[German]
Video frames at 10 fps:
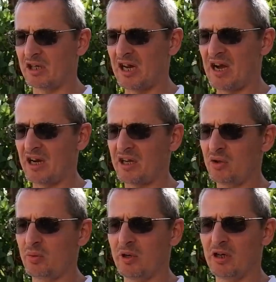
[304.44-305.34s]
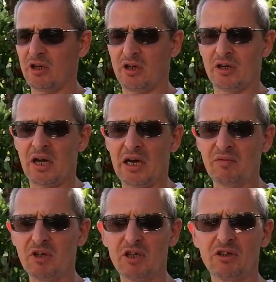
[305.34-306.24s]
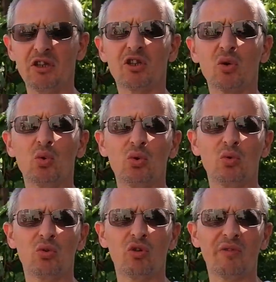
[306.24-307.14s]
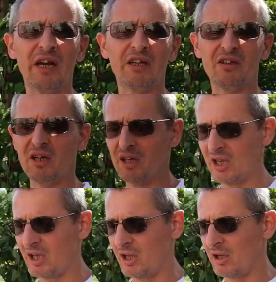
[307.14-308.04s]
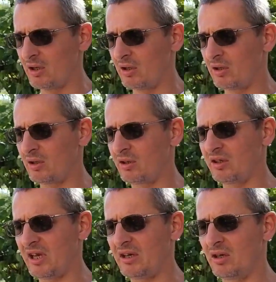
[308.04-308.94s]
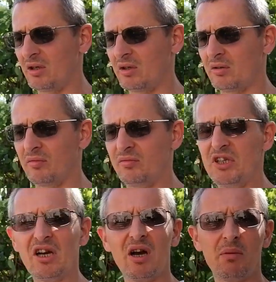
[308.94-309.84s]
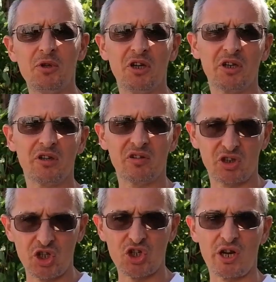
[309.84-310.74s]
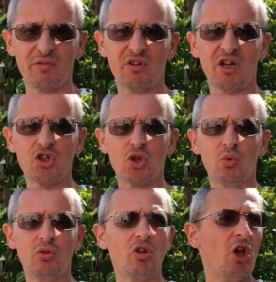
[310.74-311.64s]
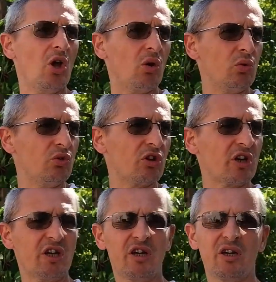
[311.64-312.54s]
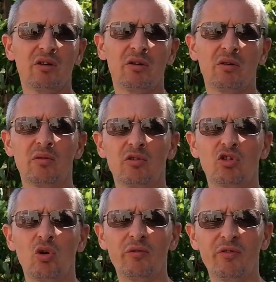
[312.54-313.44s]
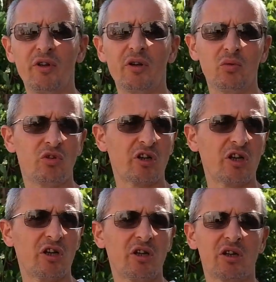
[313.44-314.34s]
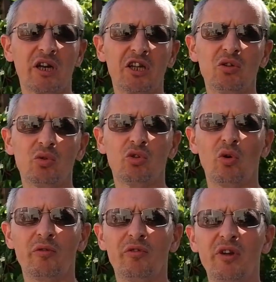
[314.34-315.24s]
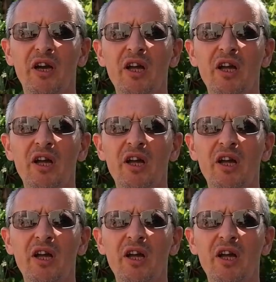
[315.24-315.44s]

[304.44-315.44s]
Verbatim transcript: Klage über einen Anwalt gedroht und so weiter, äh, denn äh, wir haben ja Ges Geschäftsanschluss. Unsere äh, Software, unsere Rechnungssoftware